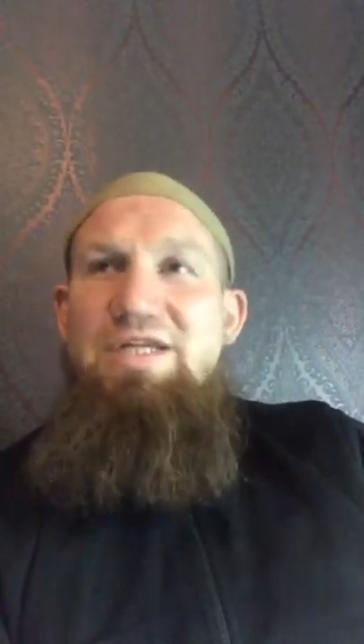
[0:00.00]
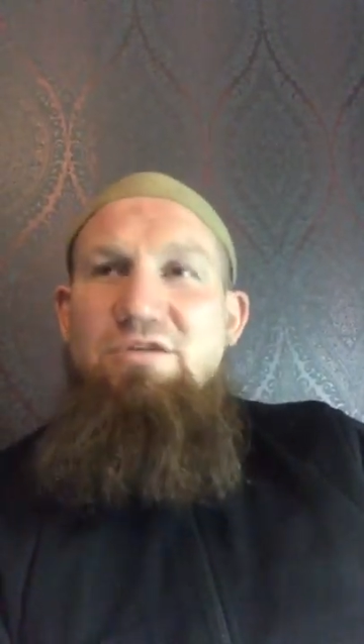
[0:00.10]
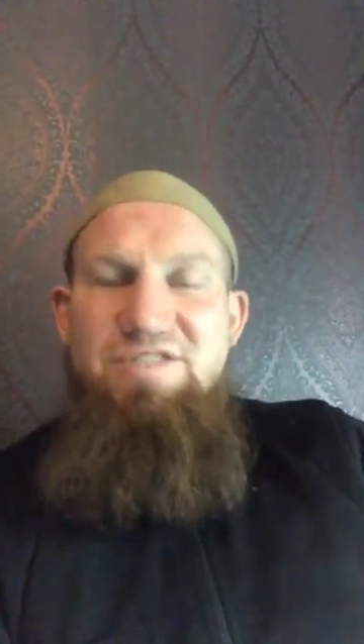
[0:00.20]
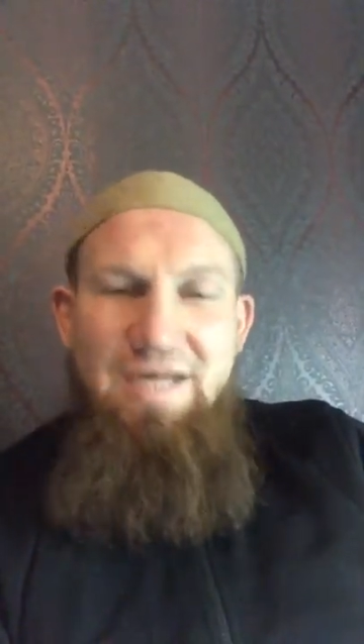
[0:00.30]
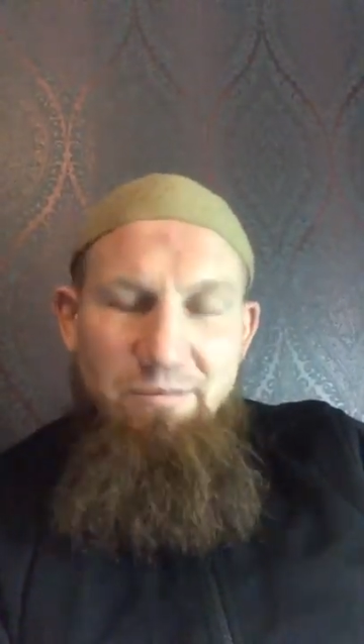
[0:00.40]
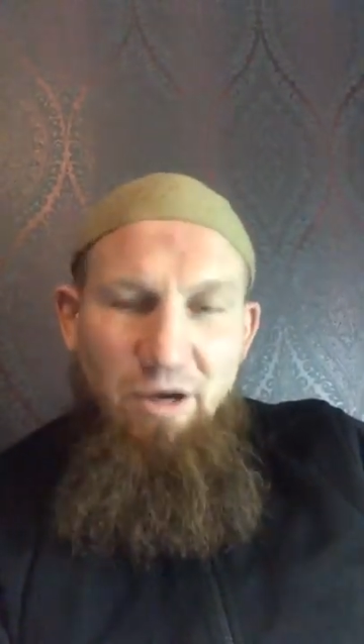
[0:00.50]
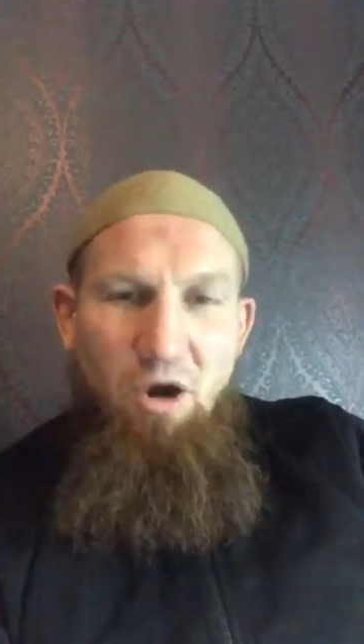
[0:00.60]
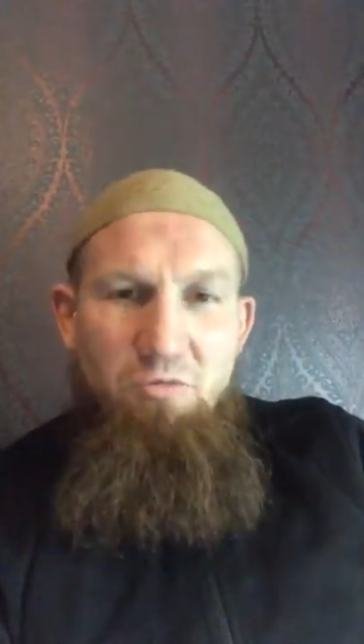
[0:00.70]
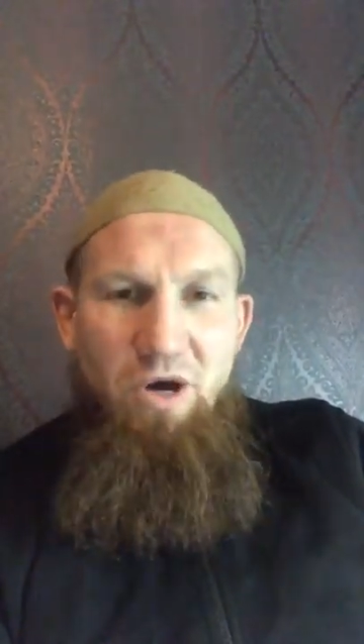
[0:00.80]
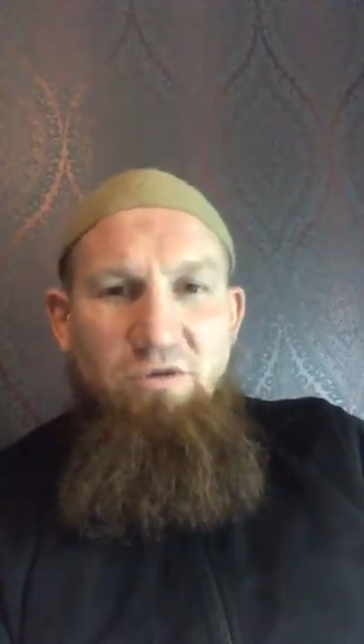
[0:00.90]
jetzt aus deinem
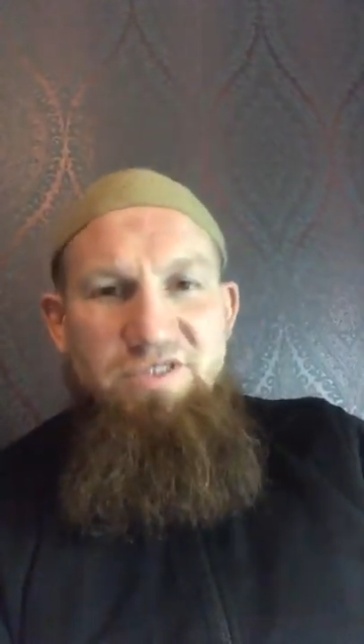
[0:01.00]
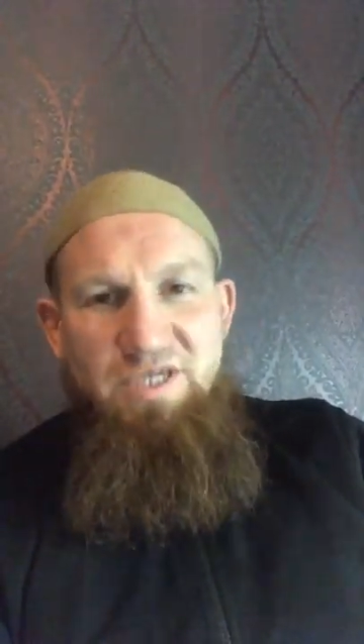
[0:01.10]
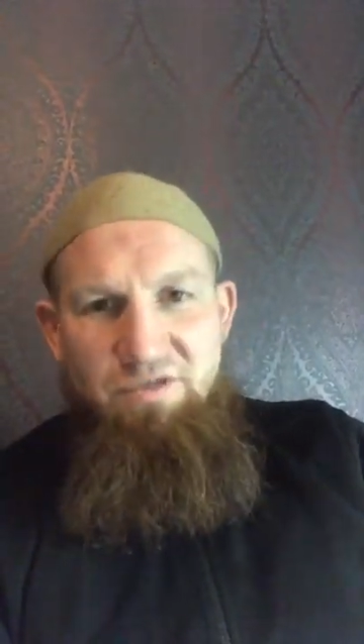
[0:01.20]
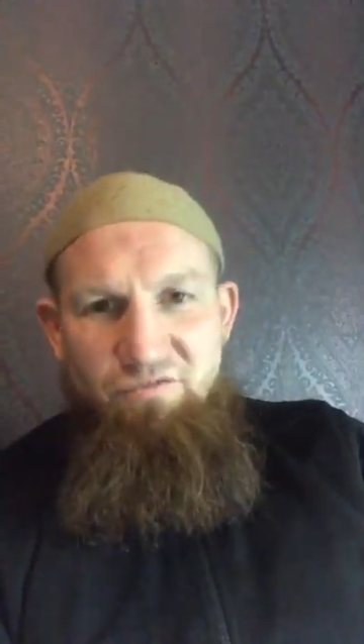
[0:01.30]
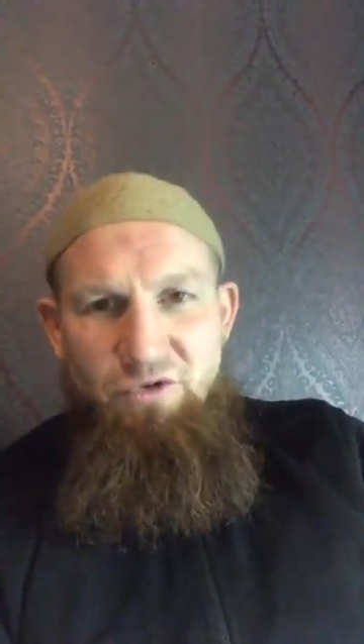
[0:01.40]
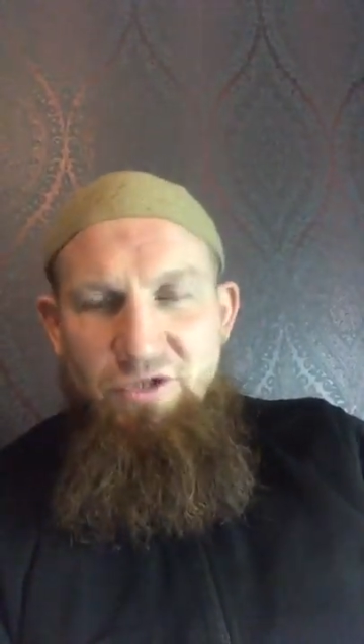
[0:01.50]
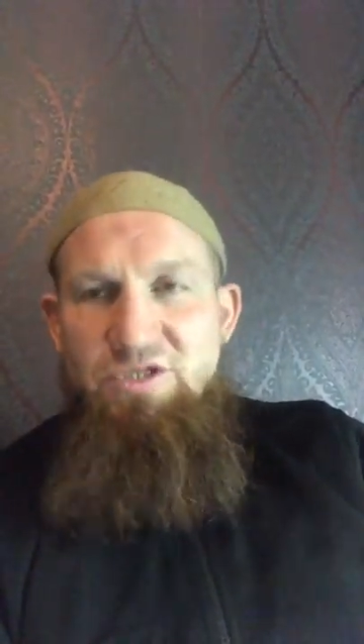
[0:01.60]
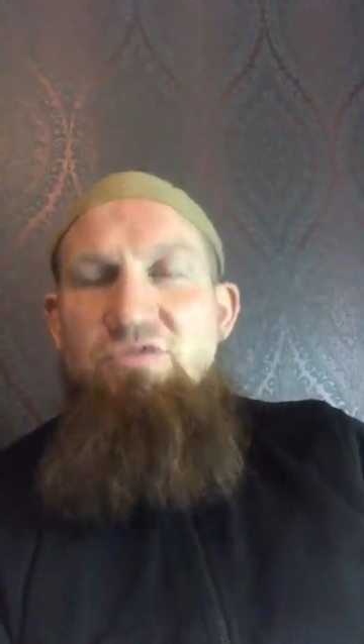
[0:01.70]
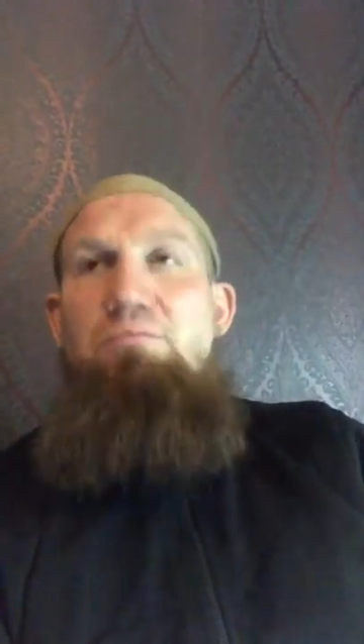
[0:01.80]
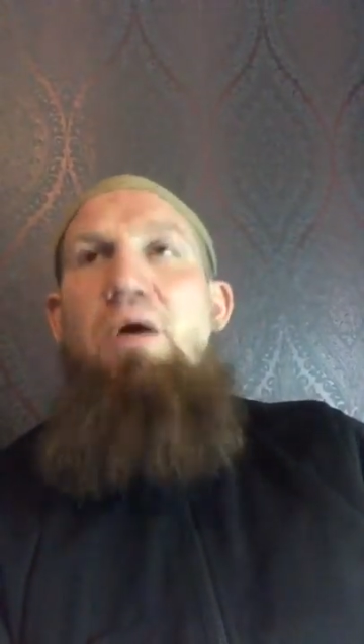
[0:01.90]
Raum rausgehen
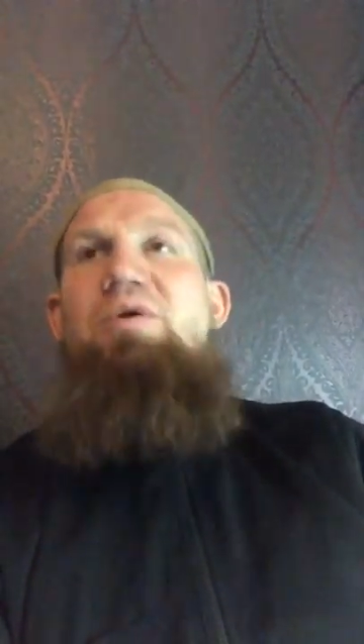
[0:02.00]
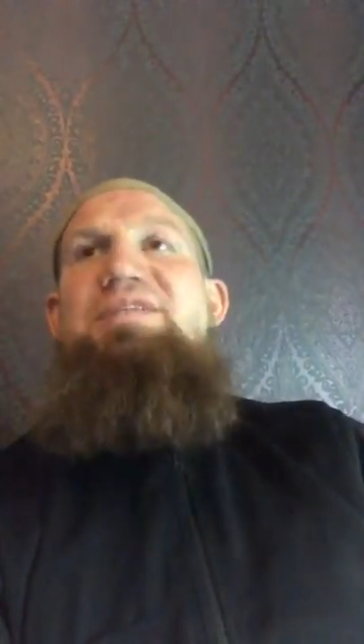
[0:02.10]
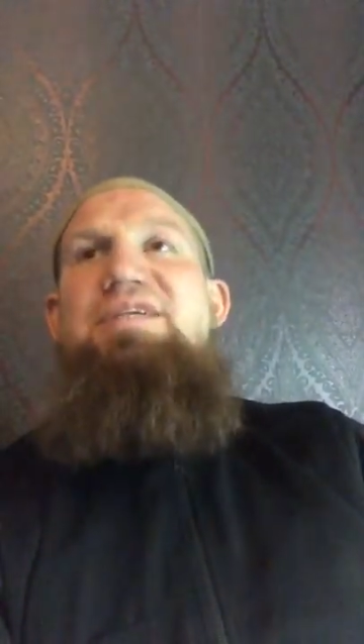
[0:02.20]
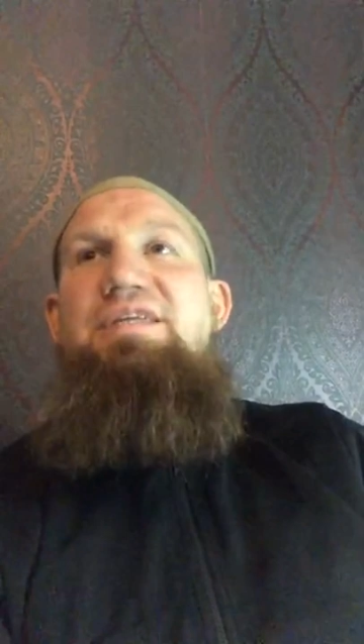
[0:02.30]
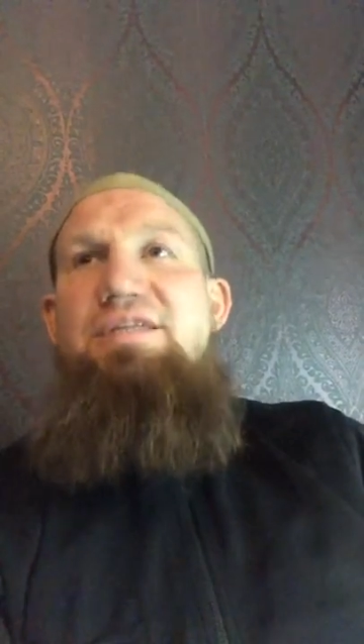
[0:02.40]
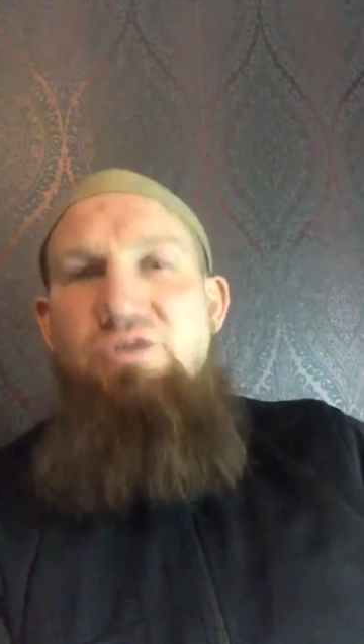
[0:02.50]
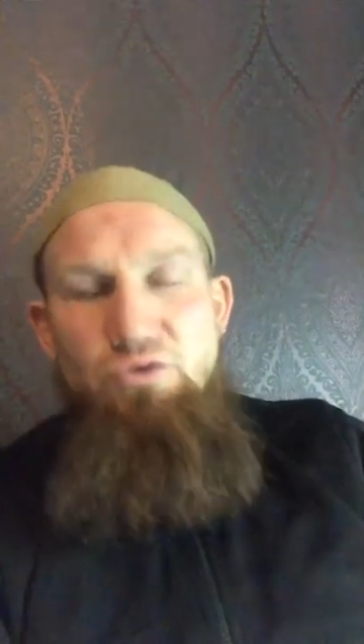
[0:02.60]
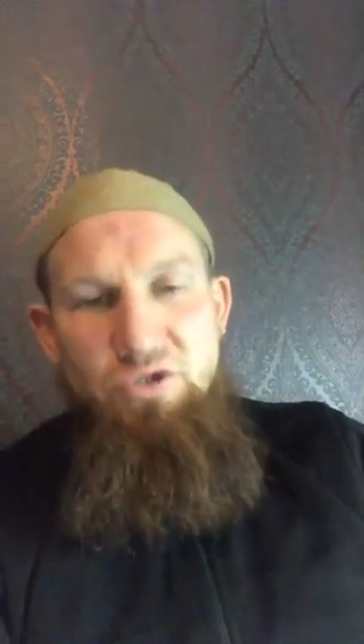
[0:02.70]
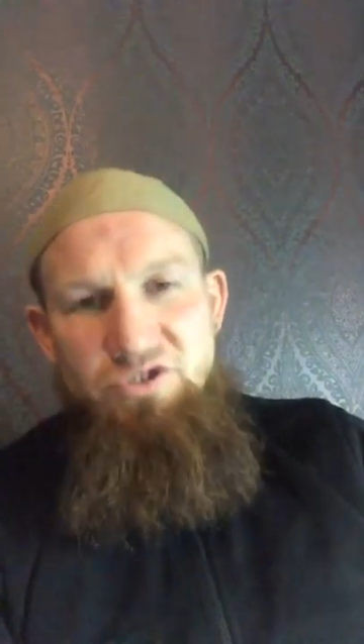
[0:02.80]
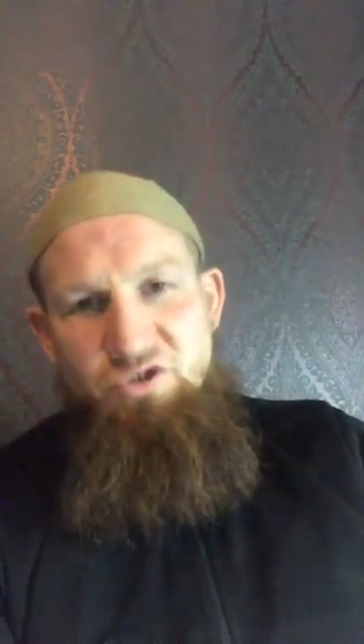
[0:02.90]
würdest und mauerst die
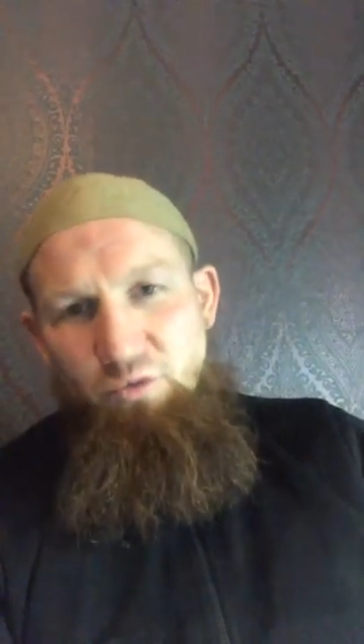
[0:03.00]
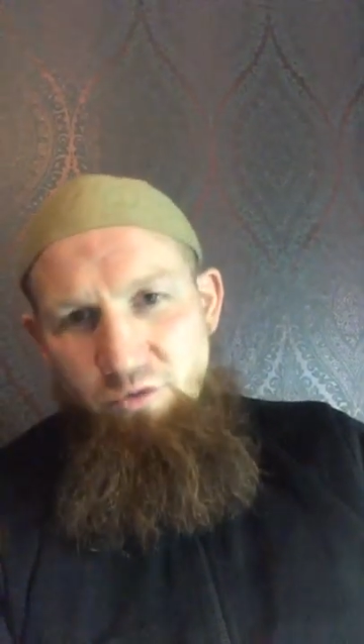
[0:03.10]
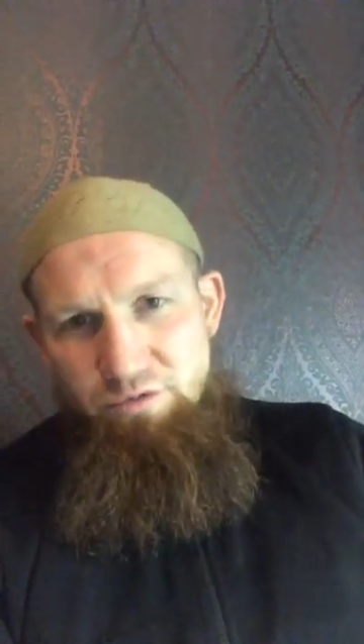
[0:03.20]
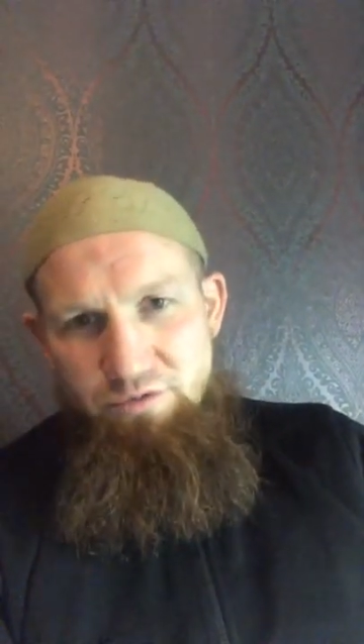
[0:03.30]
Tür zu,